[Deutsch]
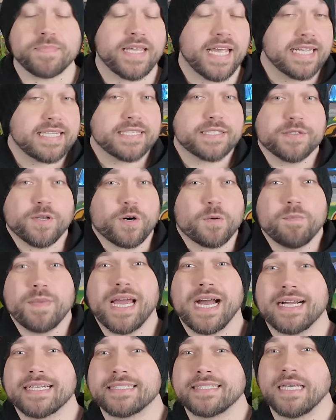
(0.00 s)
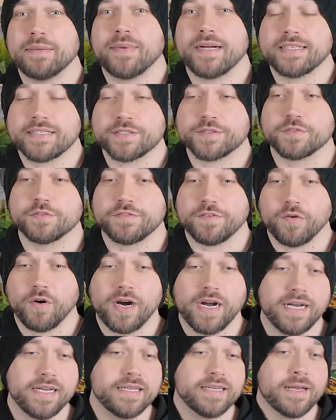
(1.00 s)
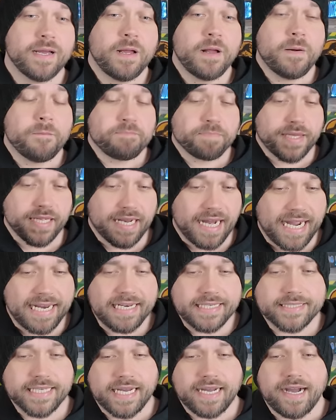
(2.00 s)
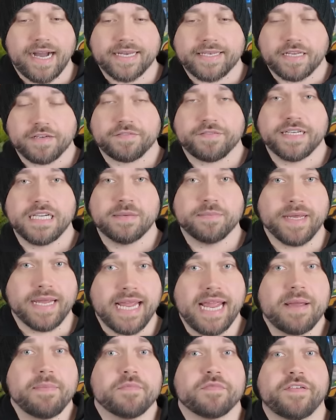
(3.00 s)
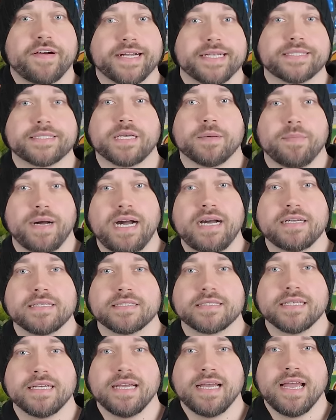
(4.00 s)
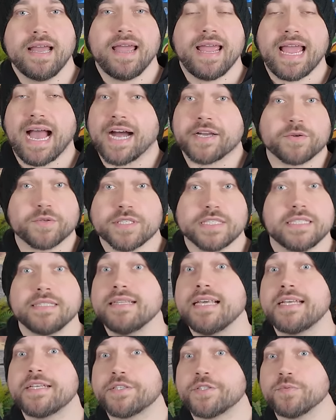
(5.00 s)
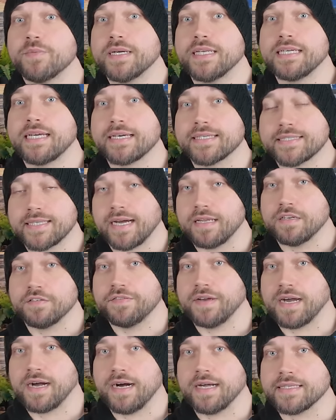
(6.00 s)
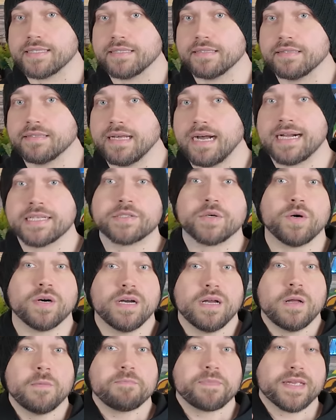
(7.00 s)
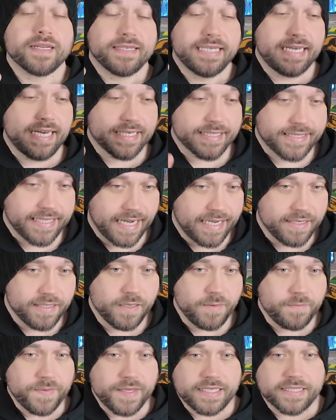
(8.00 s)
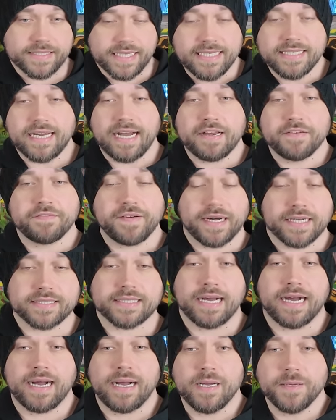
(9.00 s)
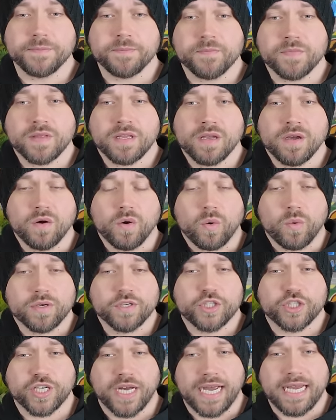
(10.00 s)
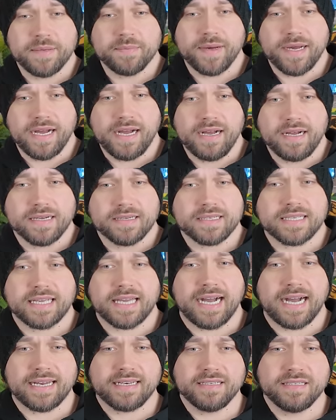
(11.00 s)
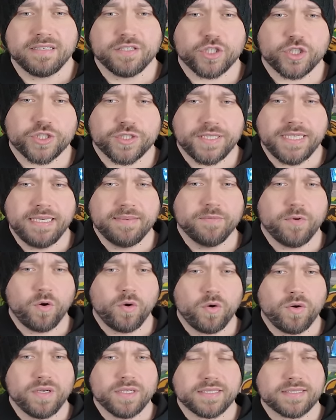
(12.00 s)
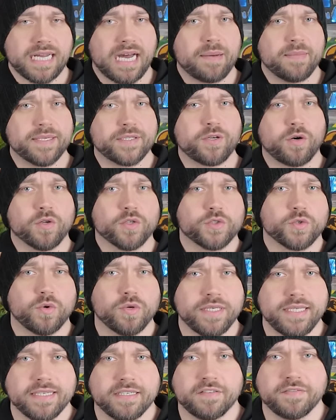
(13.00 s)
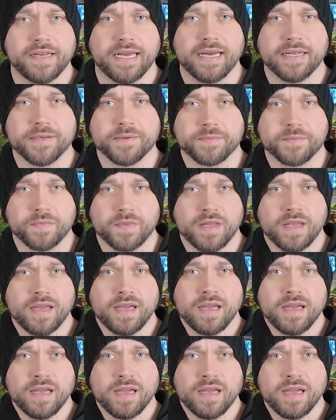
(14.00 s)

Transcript: Jetzt noch mehr als jemals zuvor, denn eine Sache hat der Film ebenfalls gemacht, er hat uns nichts über die Kristalle verraten. Also die Kristalle sind einfach da und scheinbar kann Shimo damit kontrolliert werden.